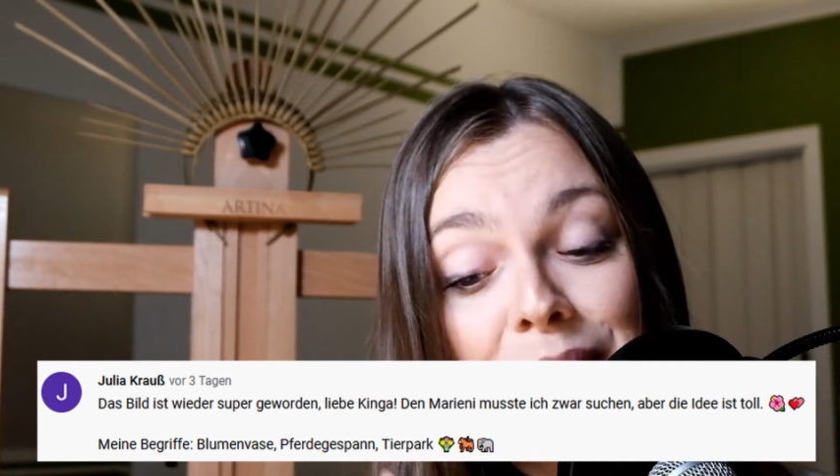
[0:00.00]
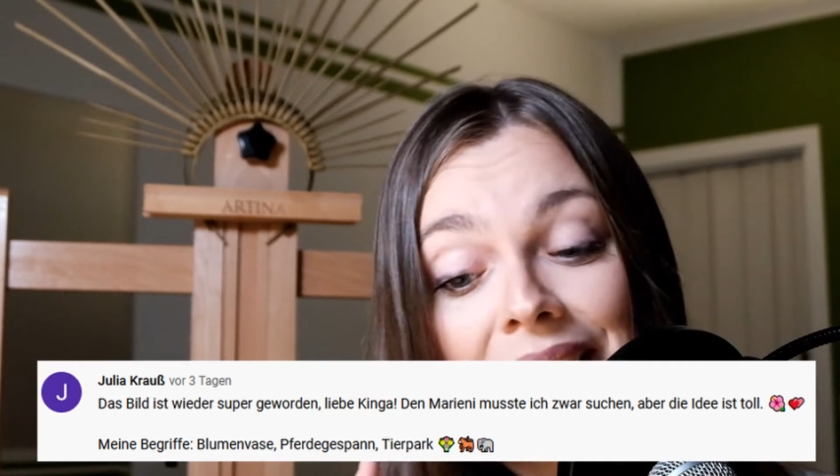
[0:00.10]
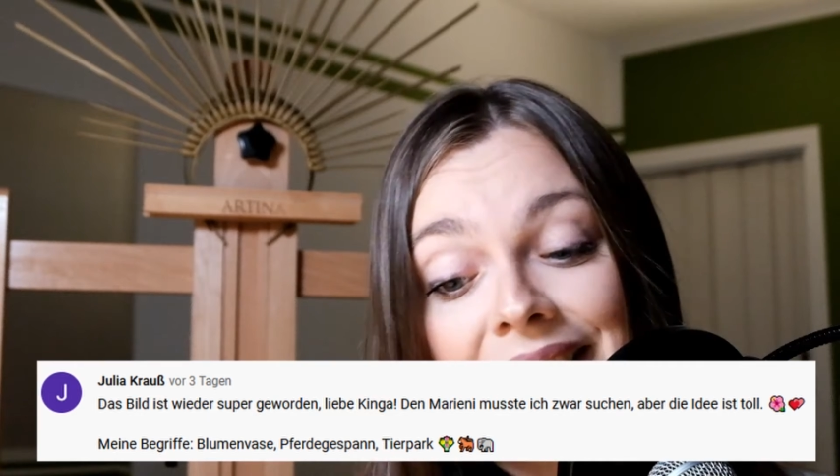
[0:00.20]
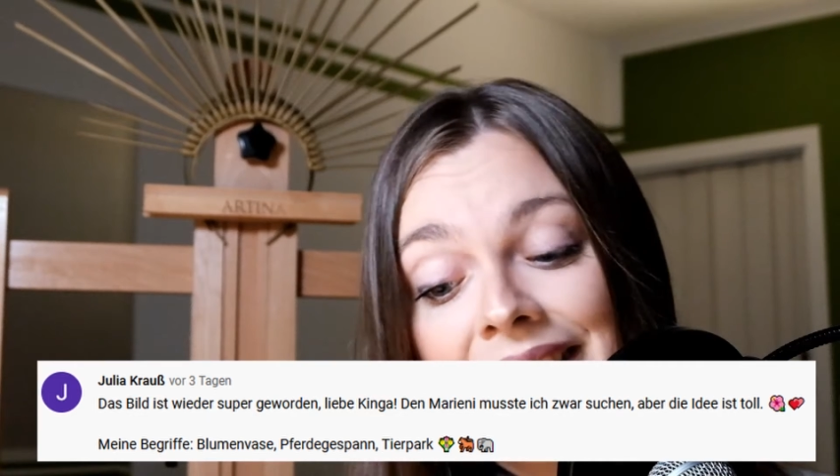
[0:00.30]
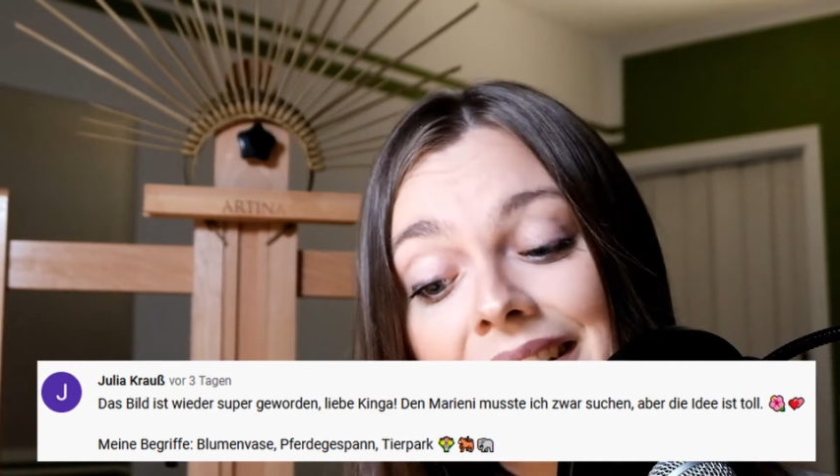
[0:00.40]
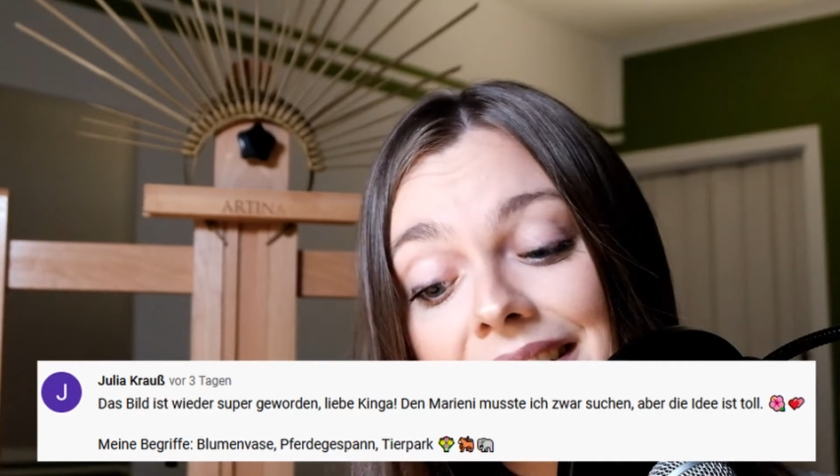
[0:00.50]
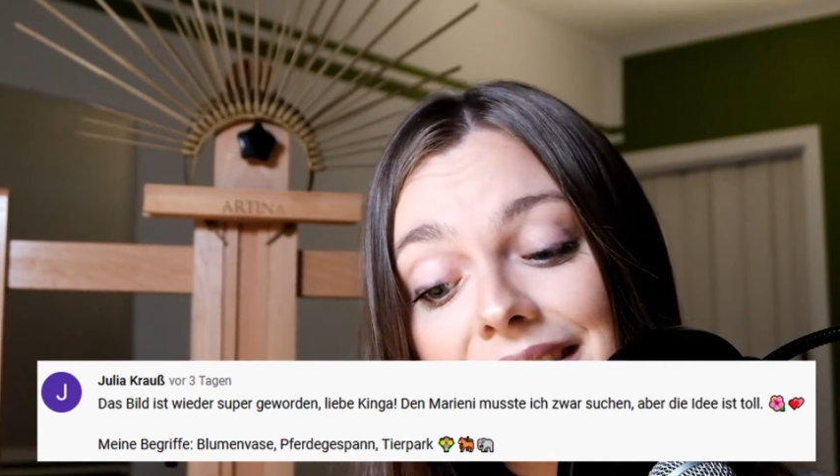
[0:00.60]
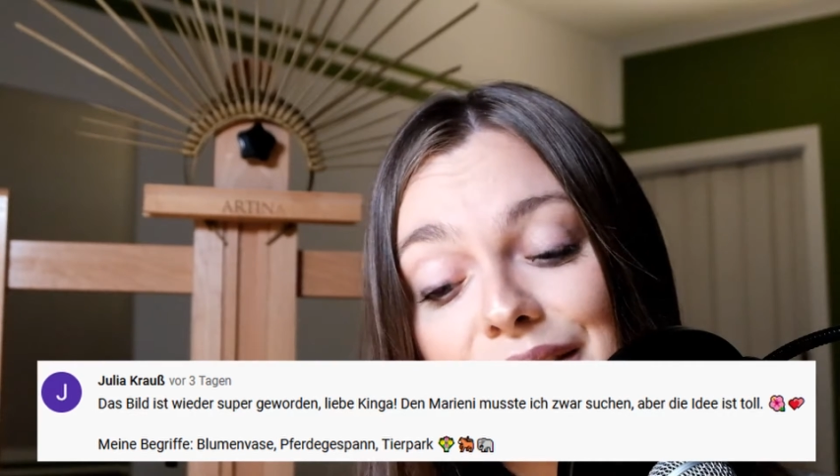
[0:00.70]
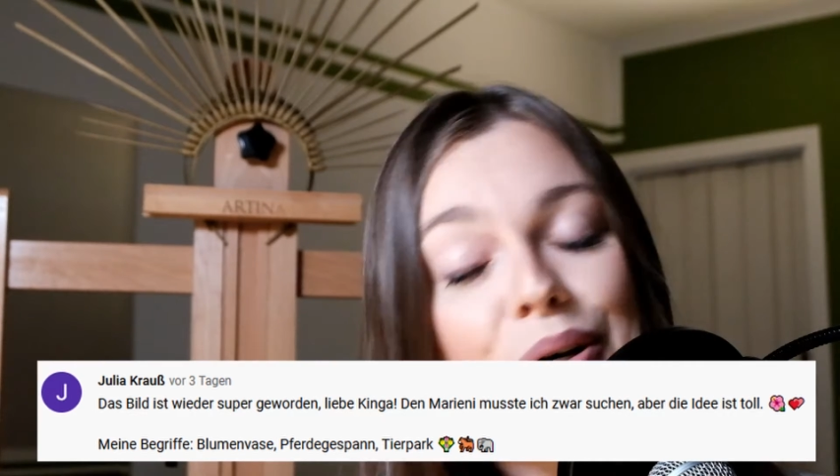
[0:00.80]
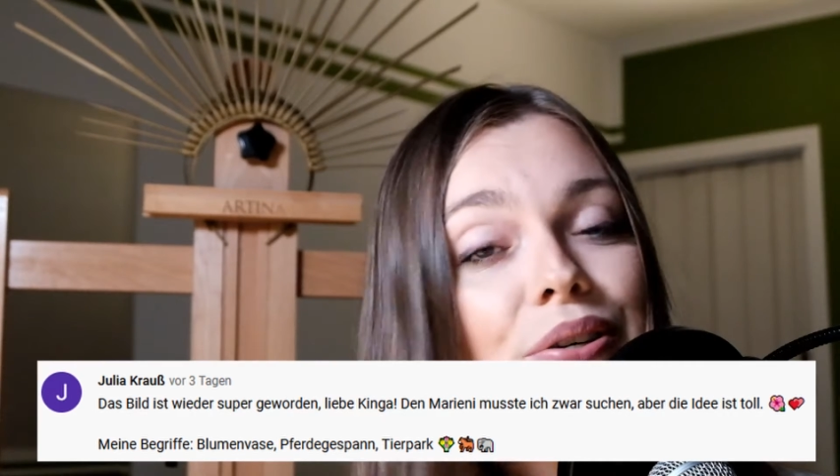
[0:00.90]
Bei dir ist
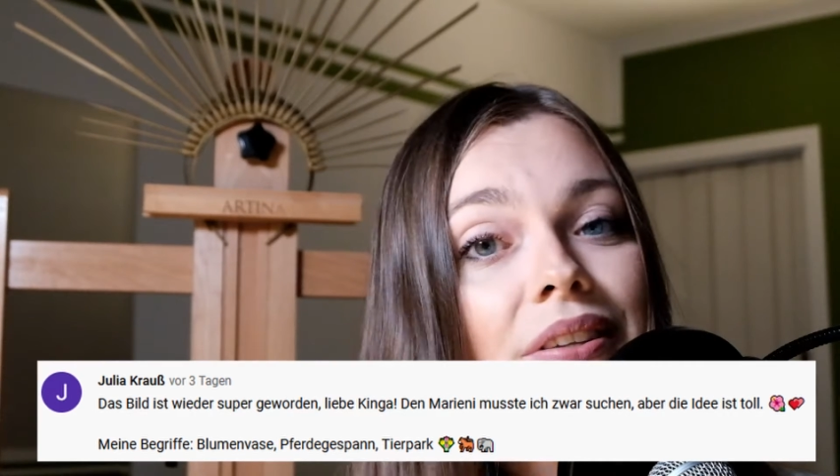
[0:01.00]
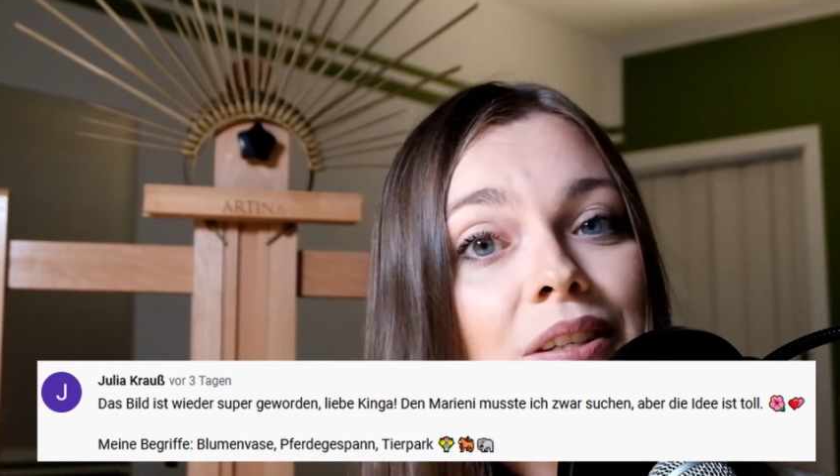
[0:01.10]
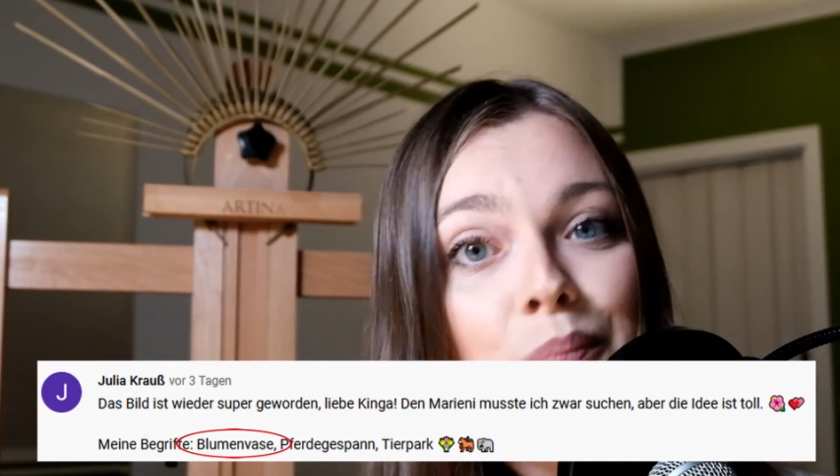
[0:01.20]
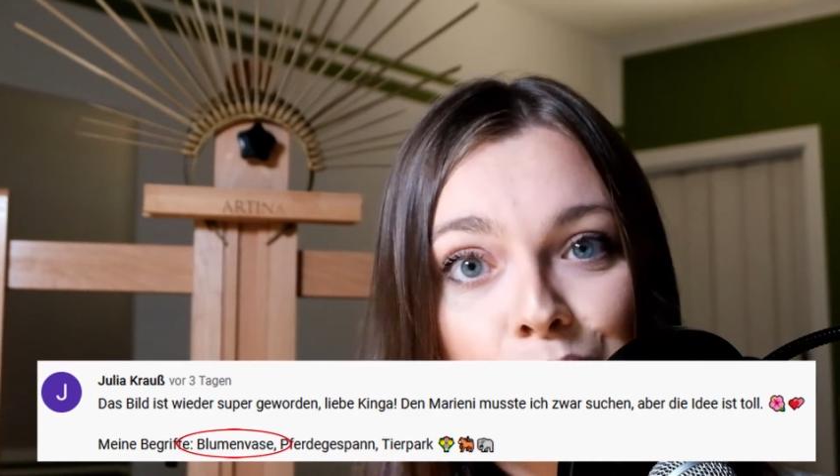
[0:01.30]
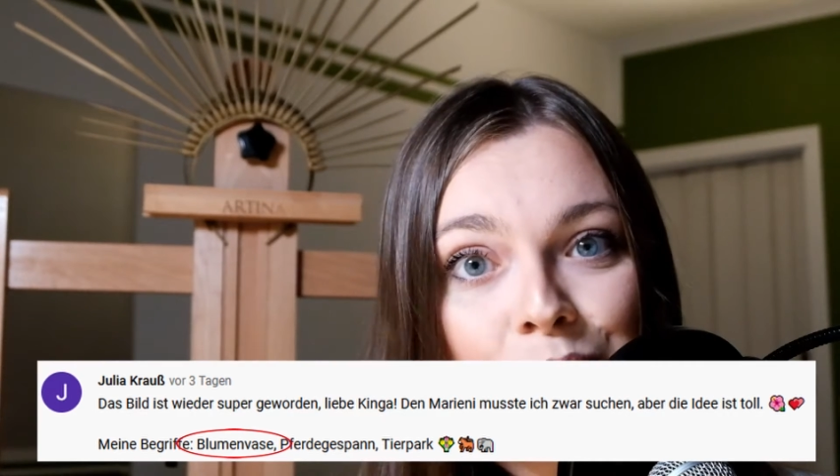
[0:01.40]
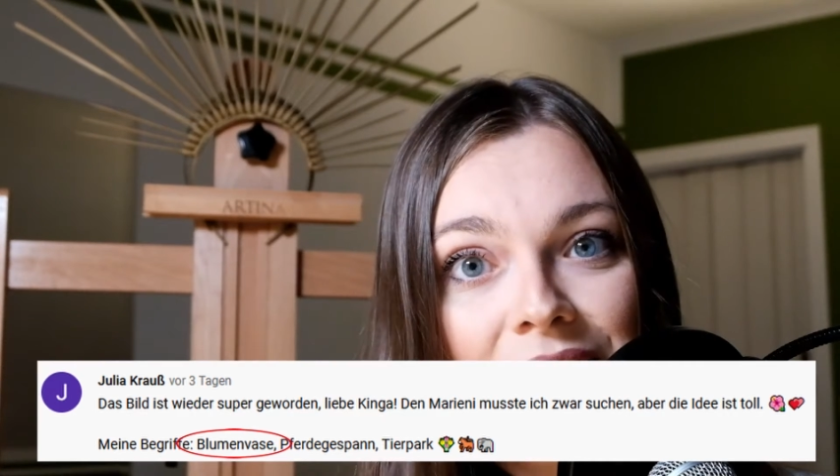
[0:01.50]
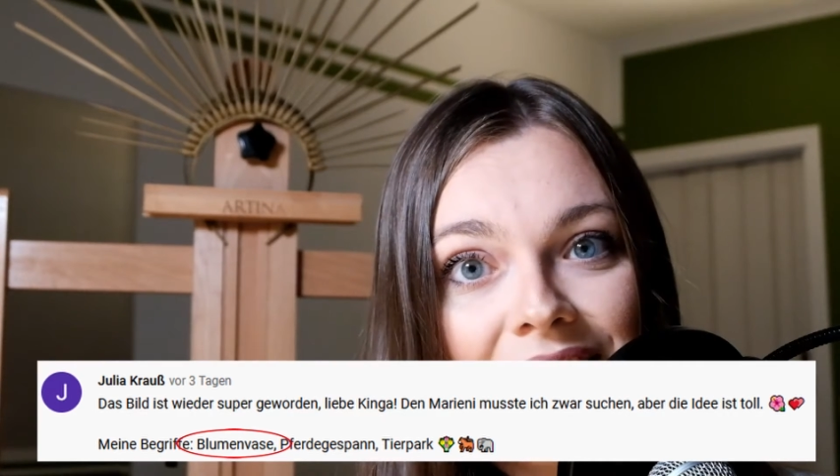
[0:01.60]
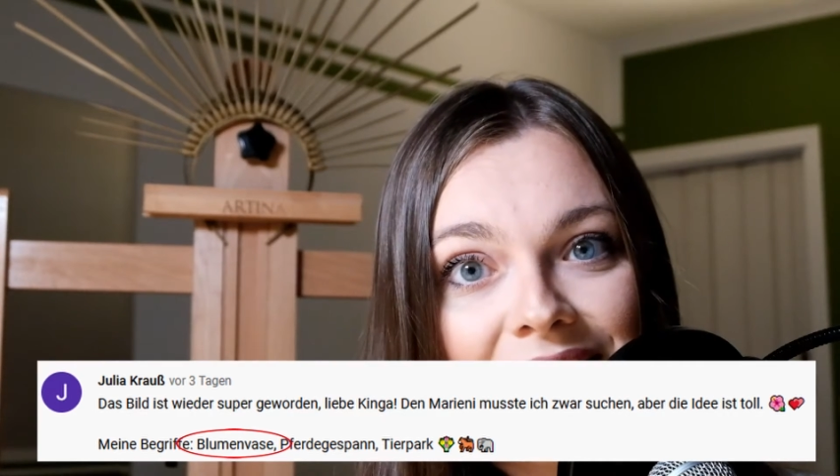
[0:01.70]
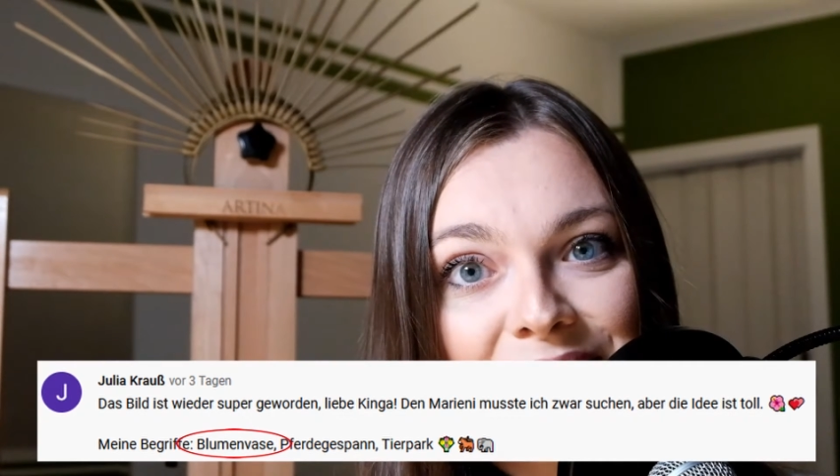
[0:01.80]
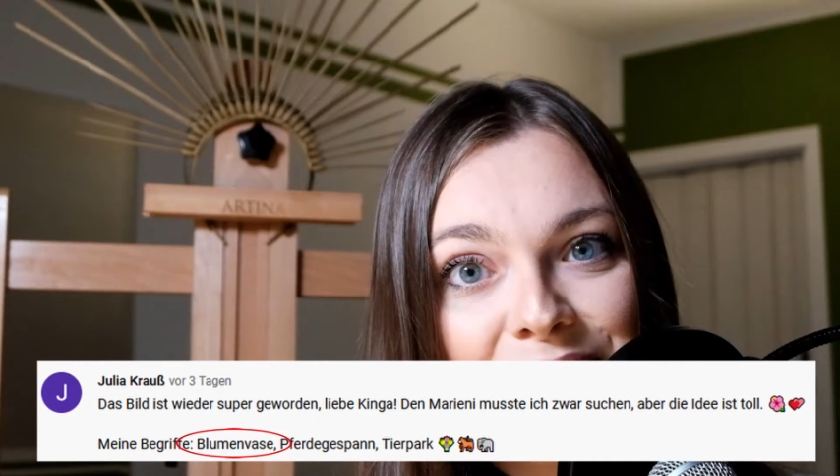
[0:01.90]
es heute die
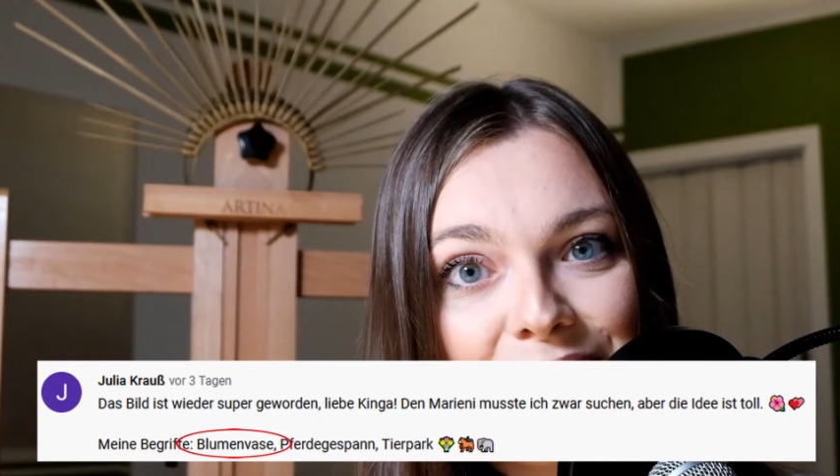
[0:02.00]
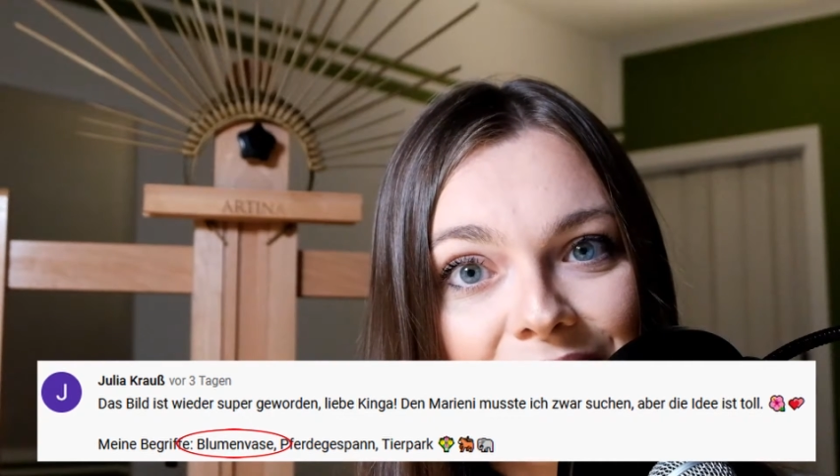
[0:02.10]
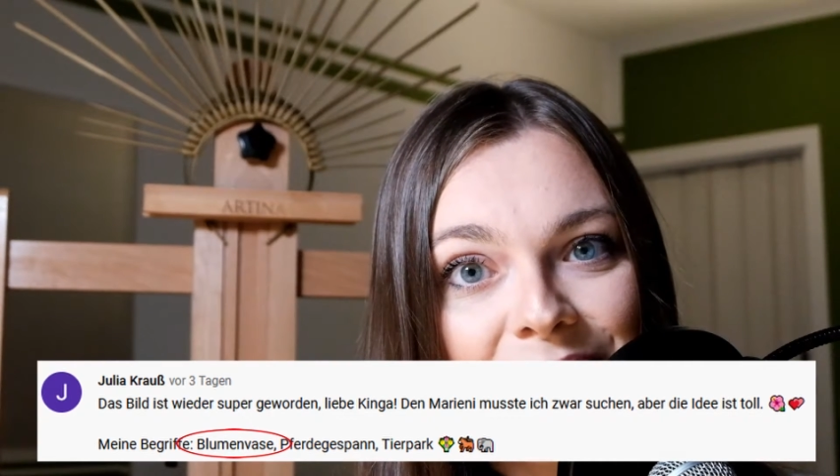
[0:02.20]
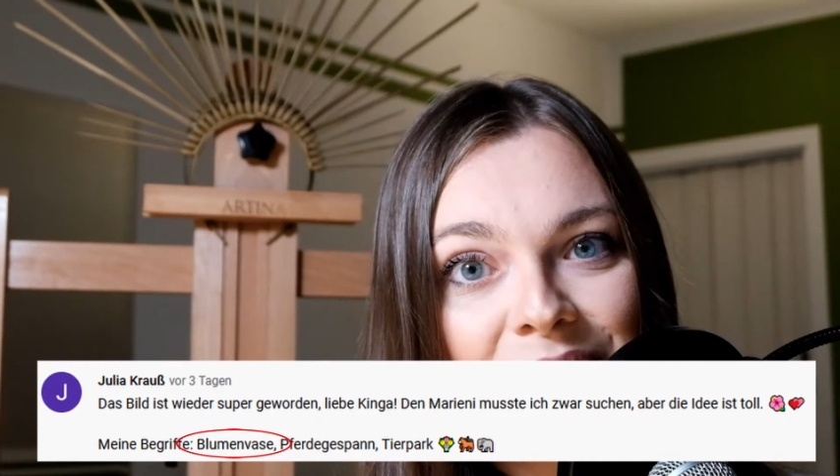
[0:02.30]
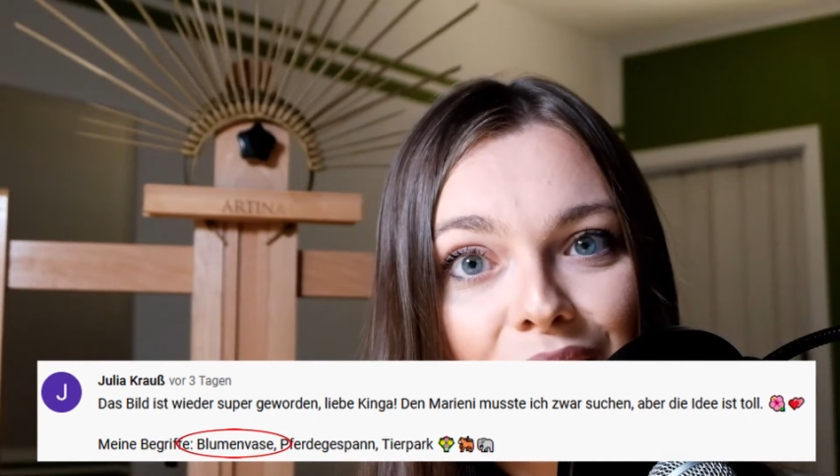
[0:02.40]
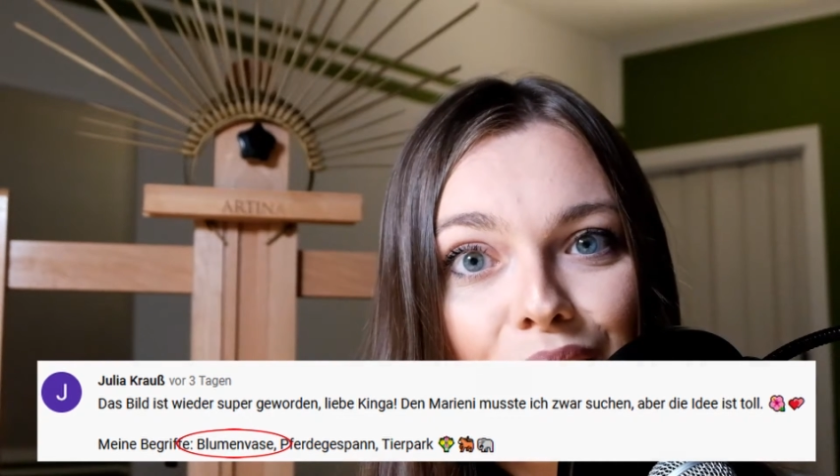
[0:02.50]
Blumenvase geworden.